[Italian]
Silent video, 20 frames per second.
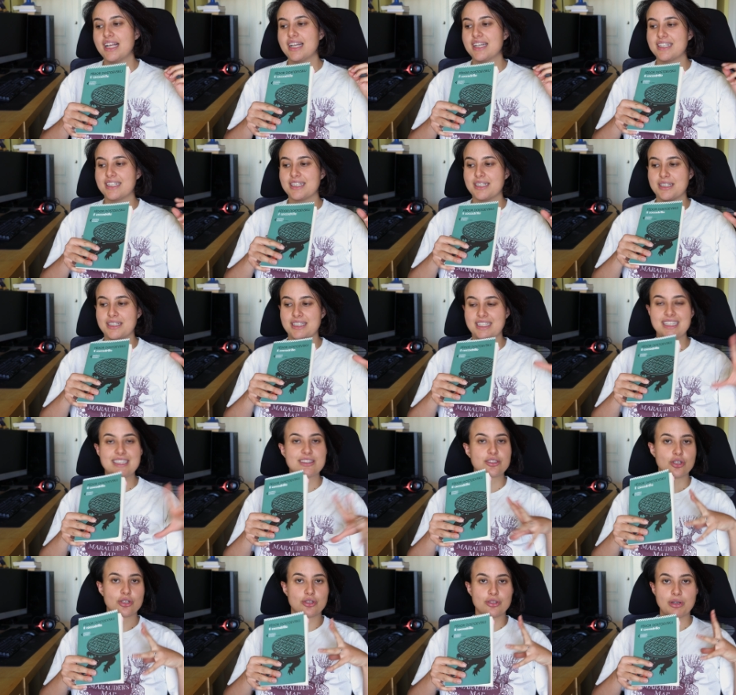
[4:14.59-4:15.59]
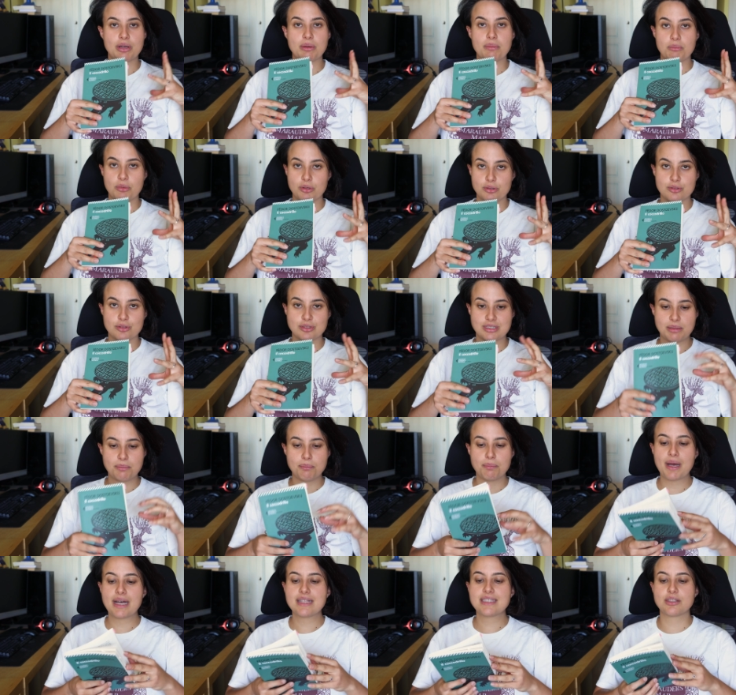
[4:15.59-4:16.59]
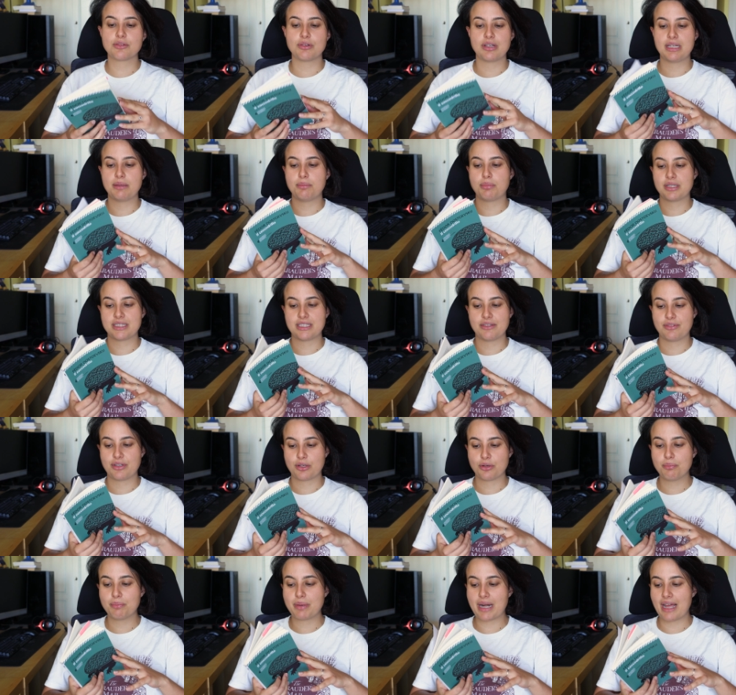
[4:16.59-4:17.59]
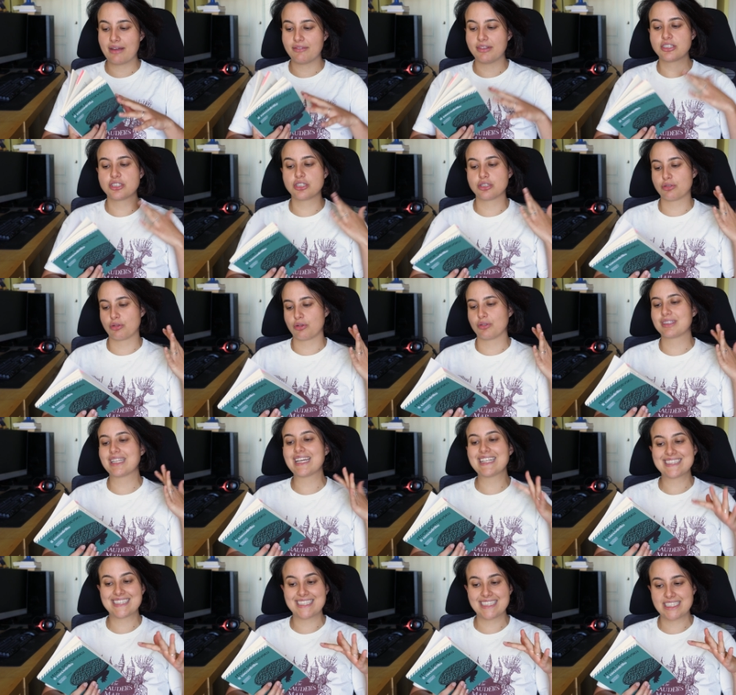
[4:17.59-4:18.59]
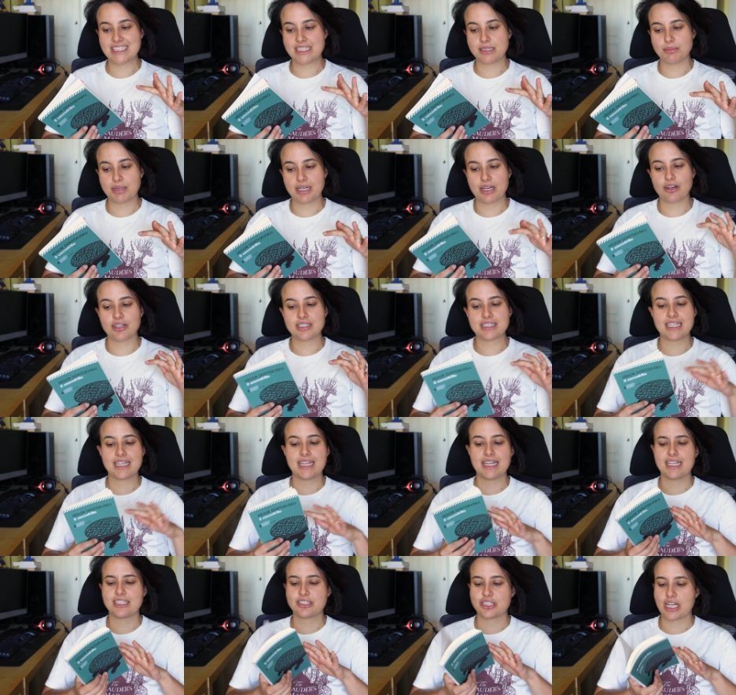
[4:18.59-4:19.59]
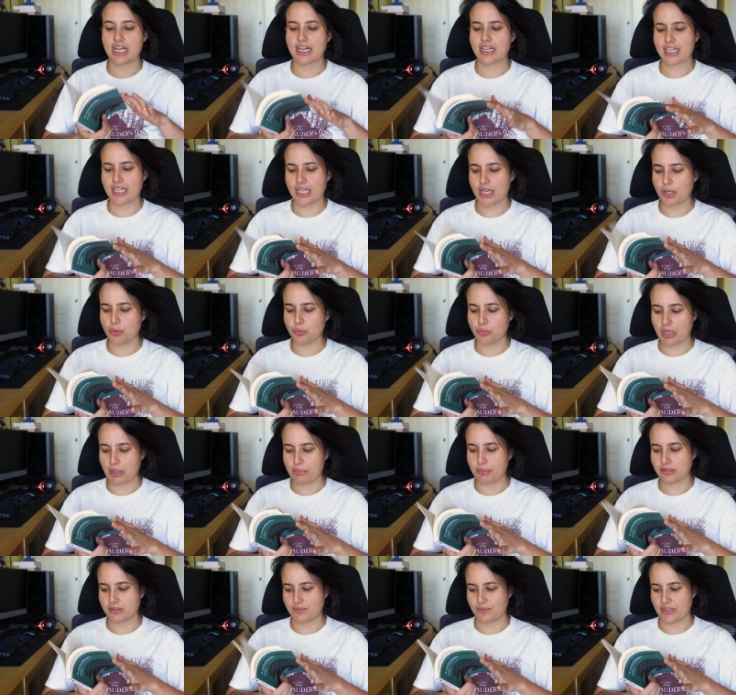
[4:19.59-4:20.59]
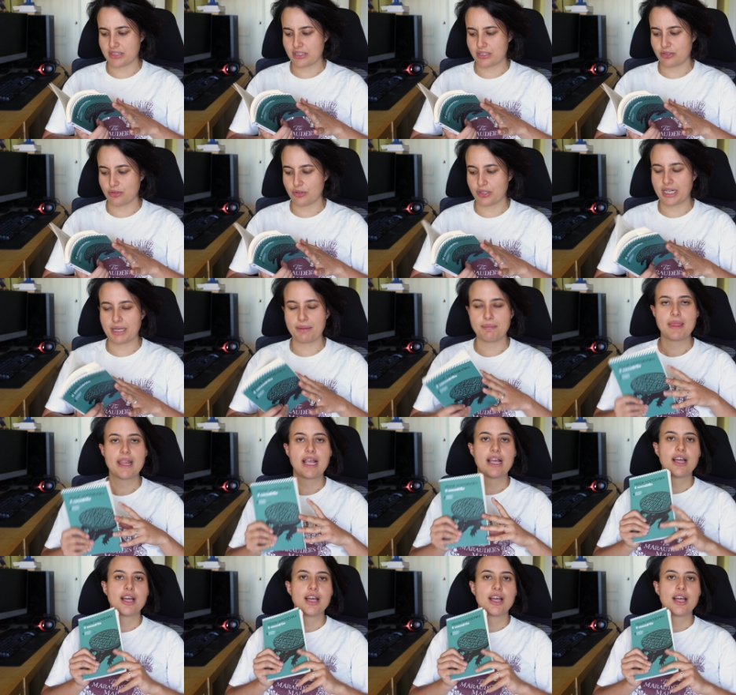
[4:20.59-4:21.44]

eh, il tono è molto simpatico, il libro è davvero breve, ci sono tantissime note e c'è anche una postfazione.